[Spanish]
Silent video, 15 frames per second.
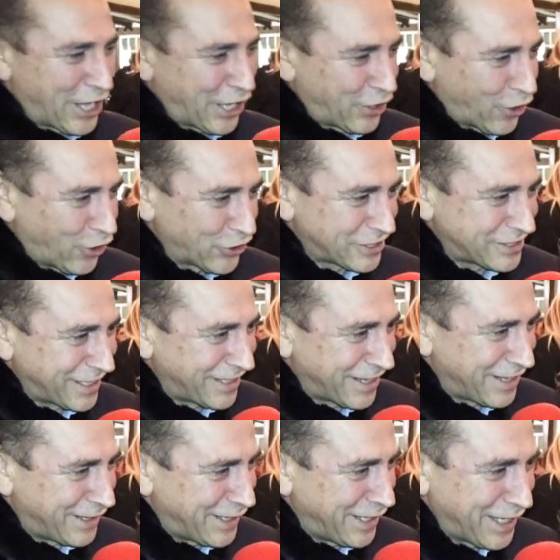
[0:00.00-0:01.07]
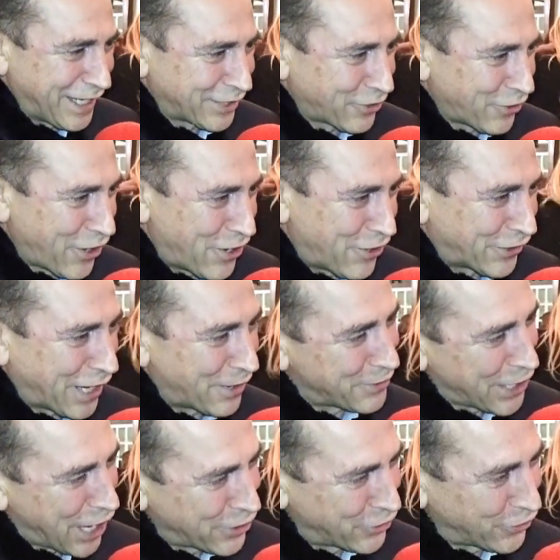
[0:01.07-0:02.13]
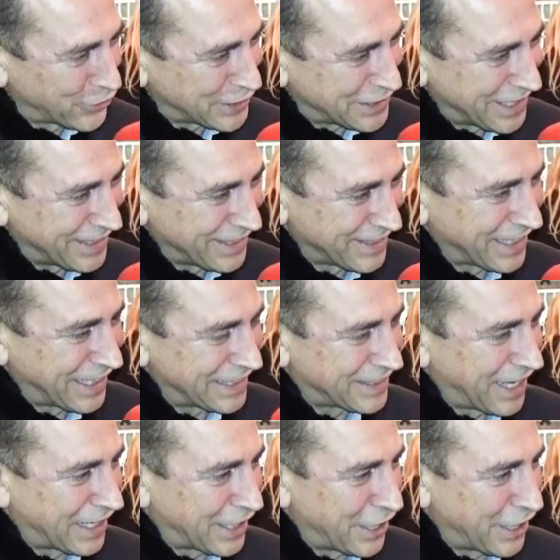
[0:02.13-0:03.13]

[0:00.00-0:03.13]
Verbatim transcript: De noche, de día, todas horas. Buenas noches. ¿Qué tal?